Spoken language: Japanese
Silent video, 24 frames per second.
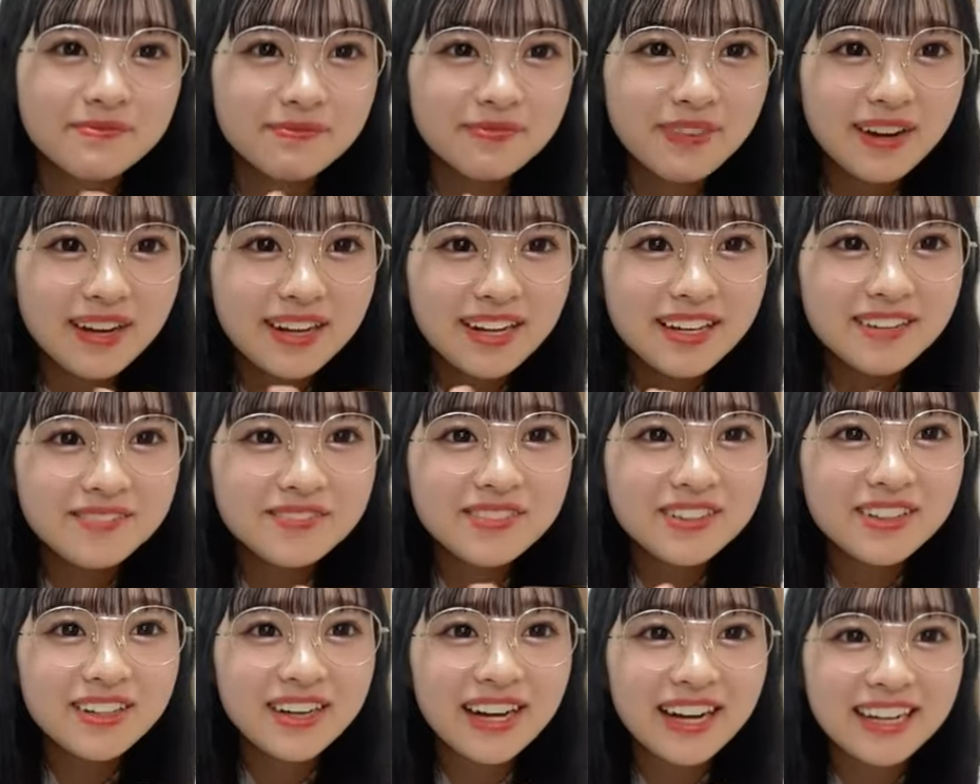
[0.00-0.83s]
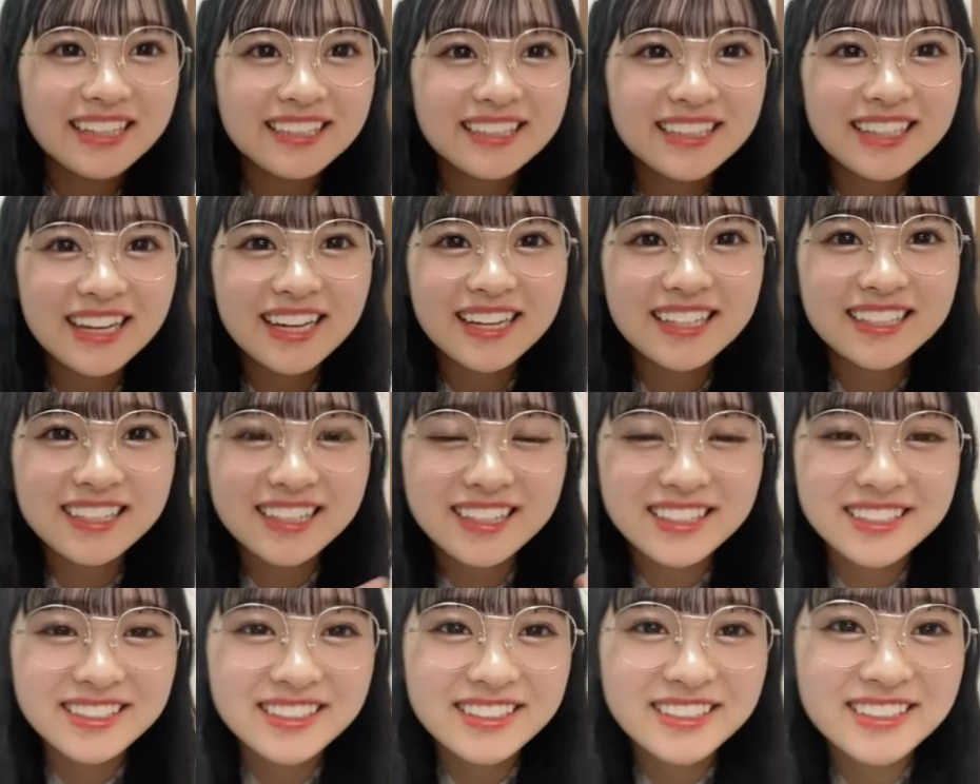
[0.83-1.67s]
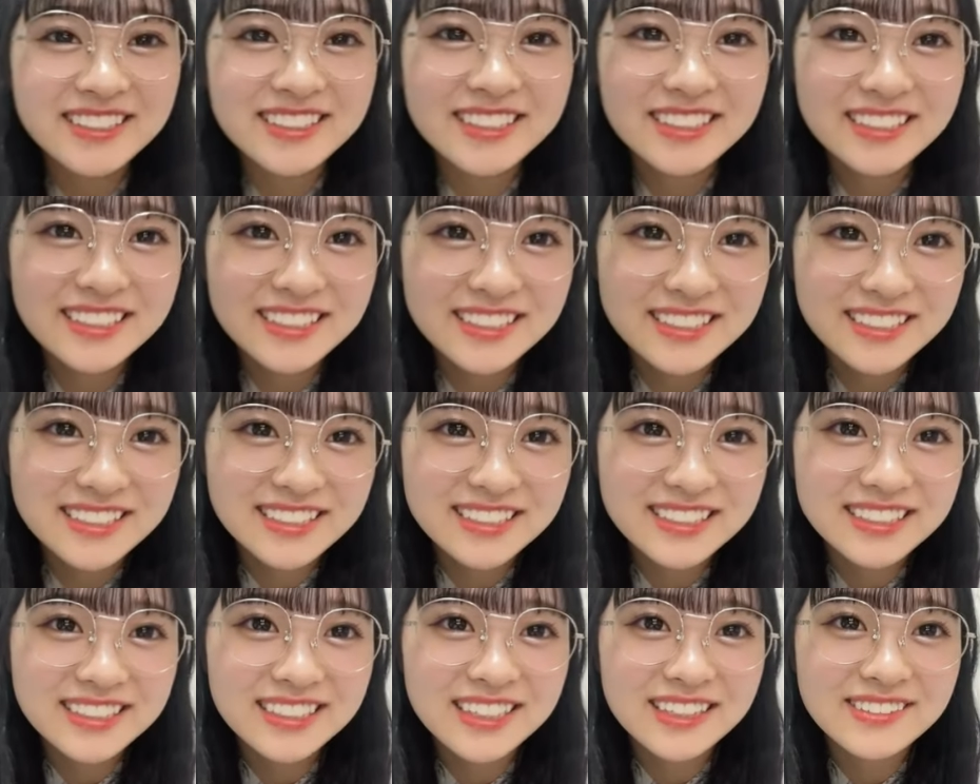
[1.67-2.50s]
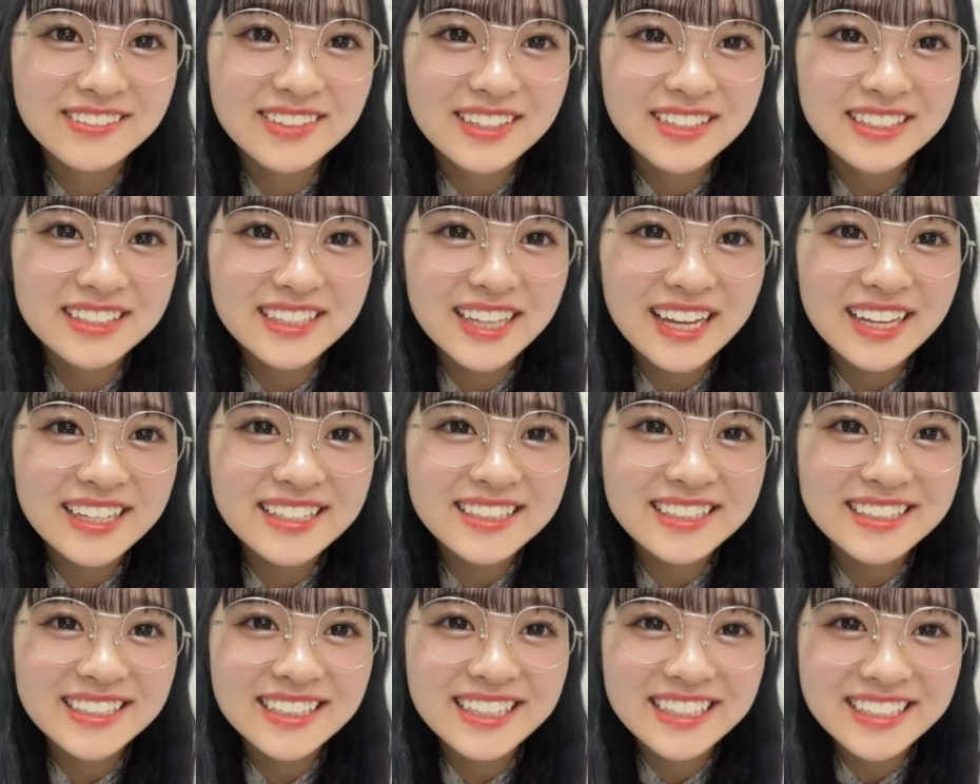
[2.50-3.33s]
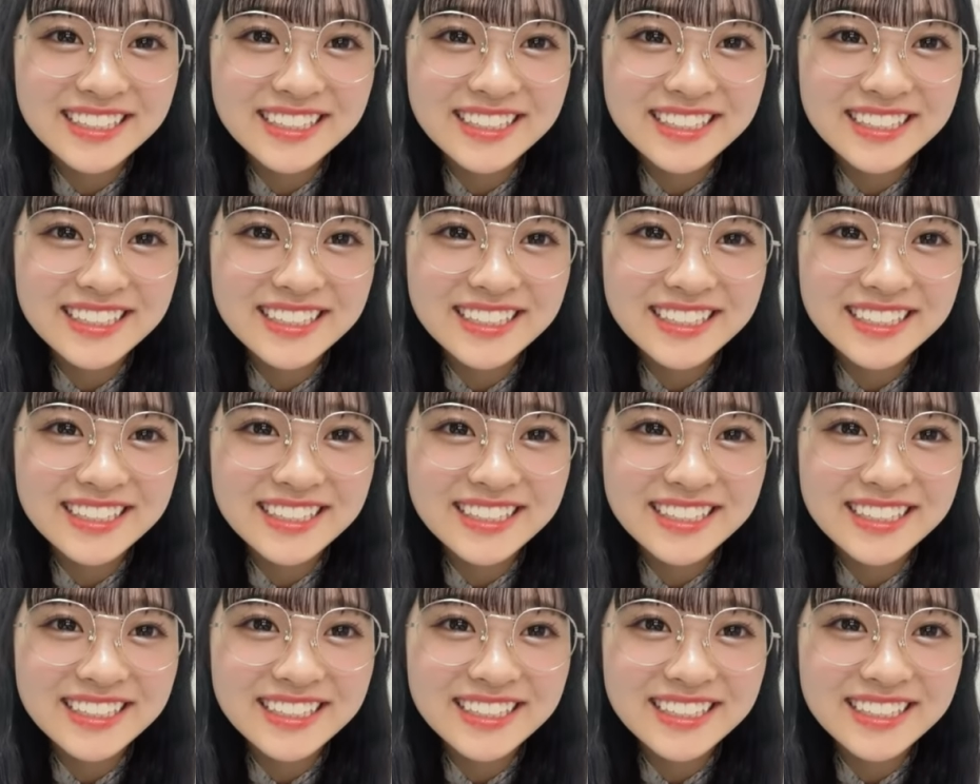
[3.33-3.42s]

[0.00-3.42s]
バラもありがとう。やばい、痛い。